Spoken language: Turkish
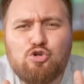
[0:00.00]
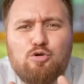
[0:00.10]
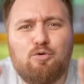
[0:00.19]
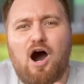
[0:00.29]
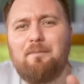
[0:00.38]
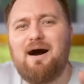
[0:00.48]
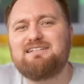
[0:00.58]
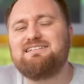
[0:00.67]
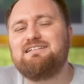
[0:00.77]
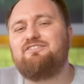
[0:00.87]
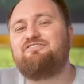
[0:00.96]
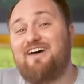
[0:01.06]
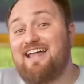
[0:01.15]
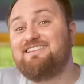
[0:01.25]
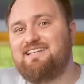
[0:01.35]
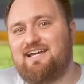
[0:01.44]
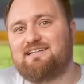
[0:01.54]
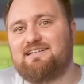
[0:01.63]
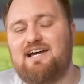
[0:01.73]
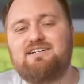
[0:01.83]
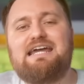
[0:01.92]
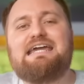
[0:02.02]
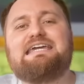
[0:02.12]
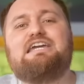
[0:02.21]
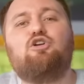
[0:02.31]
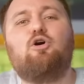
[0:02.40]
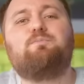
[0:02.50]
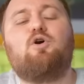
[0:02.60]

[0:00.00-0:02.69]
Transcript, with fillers: Çünkü bu abartılı fed diyetler kilo